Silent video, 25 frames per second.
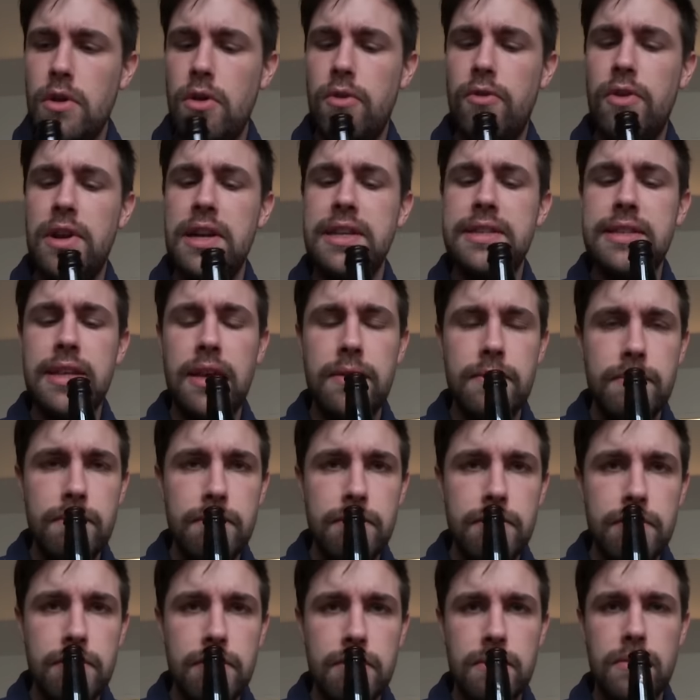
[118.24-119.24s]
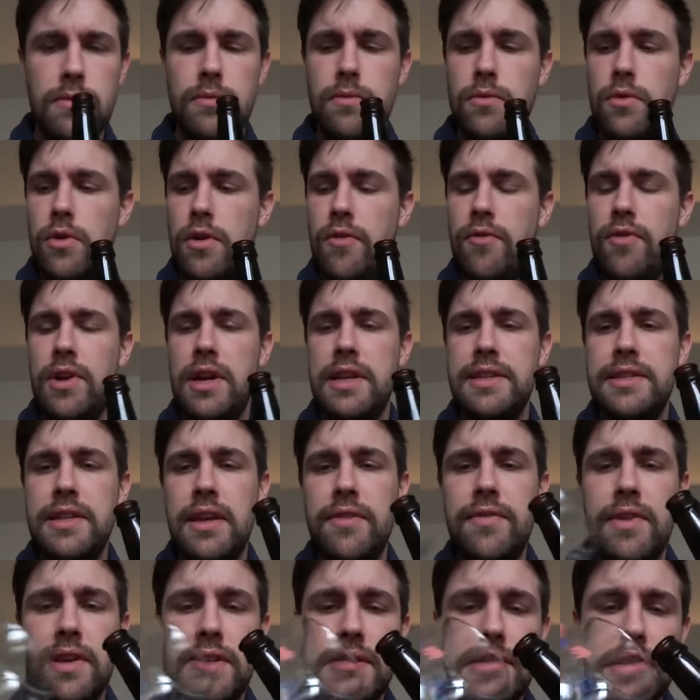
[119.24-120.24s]
On va aller
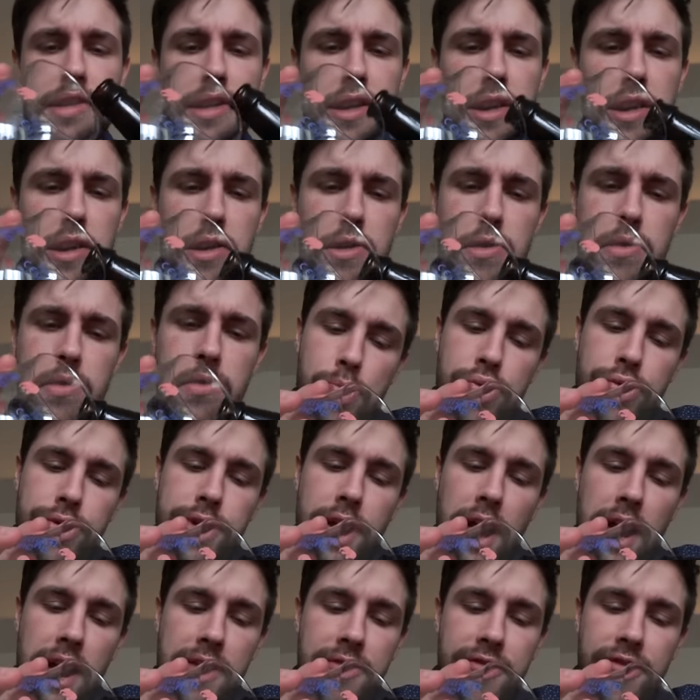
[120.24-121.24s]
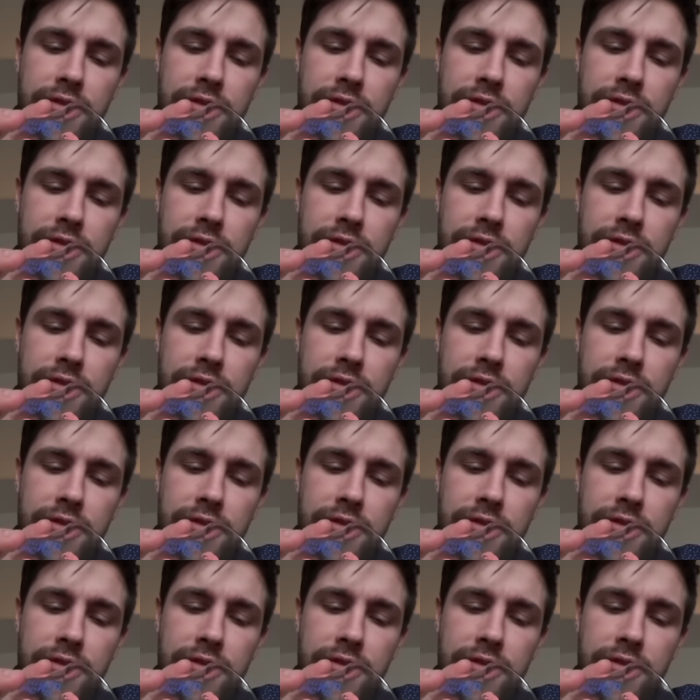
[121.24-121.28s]
servir ça. Putain, elle est